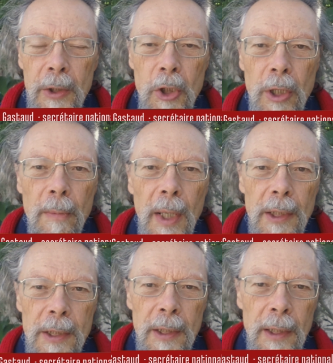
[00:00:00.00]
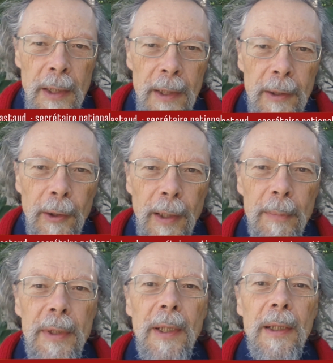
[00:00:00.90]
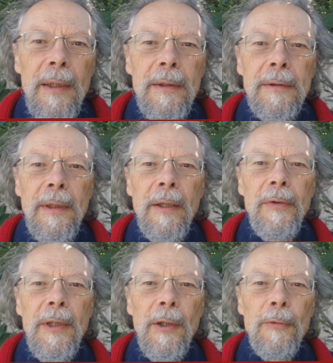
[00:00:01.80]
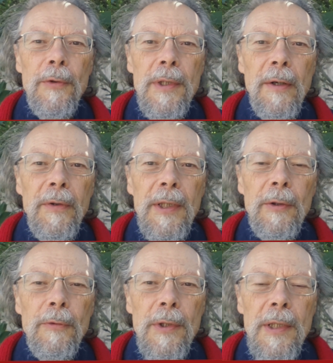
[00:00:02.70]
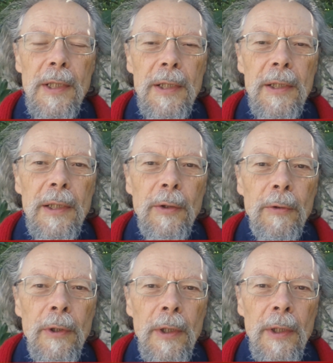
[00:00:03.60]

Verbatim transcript: Déjà Marx, dans le Capital, euh, avait annoncé, avait énoncé cette idée que